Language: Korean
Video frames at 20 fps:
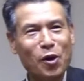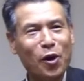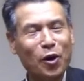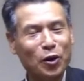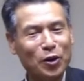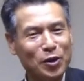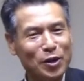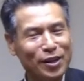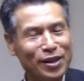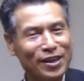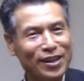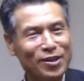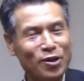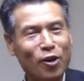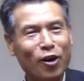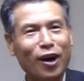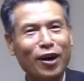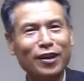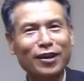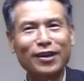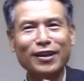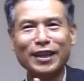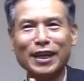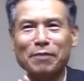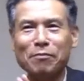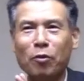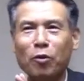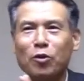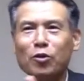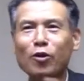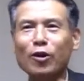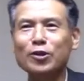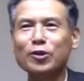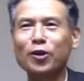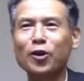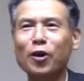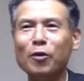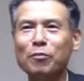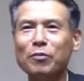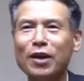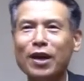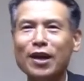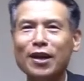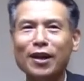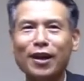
영화를 영화를 이렇게 보는 것처럼